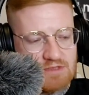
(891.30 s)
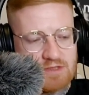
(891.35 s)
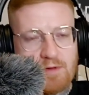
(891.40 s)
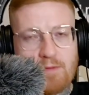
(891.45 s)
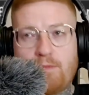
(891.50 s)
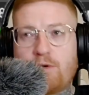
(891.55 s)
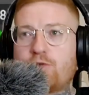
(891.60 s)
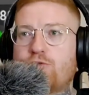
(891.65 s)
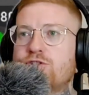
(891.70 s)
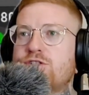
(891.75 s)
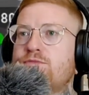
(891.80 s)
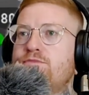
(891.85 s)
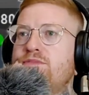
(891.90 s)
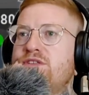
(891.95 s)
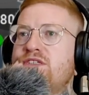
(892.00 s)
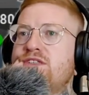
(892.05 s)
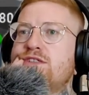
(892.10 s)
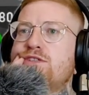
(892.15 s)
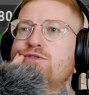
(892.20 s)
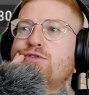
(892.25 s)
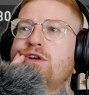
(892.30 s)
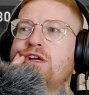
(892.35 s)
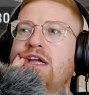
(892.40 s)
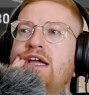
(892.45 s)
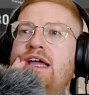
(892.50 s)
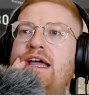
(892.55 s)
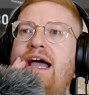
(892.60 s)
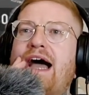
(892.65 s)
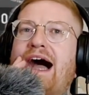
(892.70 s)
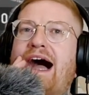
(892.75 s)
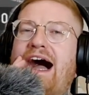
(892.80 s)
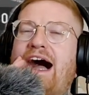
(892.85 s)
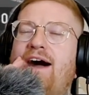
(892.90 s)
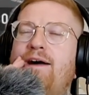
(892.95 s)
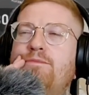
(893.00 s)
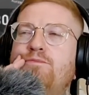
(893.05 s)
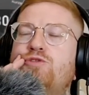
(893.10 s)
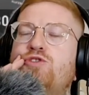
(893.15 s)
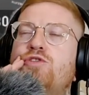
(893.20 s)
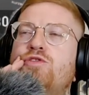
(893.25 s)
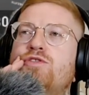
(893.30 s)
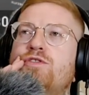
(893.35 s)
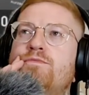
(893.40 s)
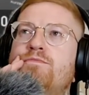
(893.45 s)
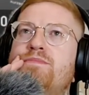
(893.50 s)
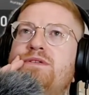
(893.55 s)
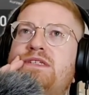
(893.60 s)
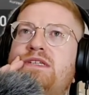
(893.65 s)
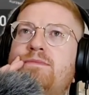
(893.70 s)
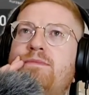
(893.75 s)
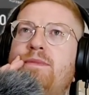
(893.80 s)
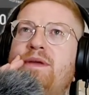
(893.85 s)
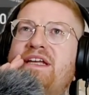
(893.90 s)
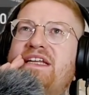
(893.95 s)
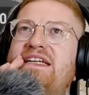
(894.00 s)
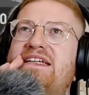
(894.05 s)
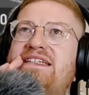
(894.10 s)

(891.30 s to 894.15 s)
mach mal kurz ein bisschen zurück, haben schon so ein bisschen bemerkt,